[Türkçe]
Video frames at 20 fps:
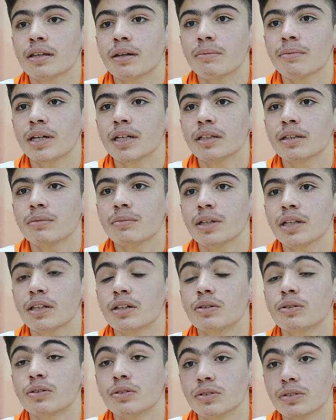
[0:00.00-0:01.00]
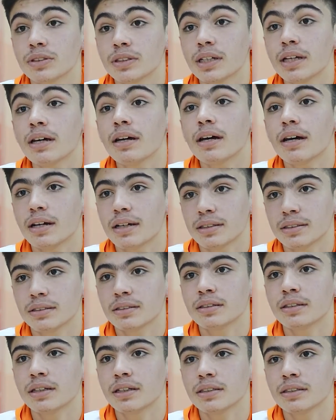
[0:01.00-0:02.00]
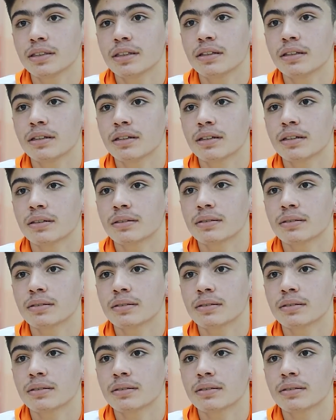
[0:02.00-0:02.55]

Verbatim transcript: tam anlamıyla uyulsa aslında azalır.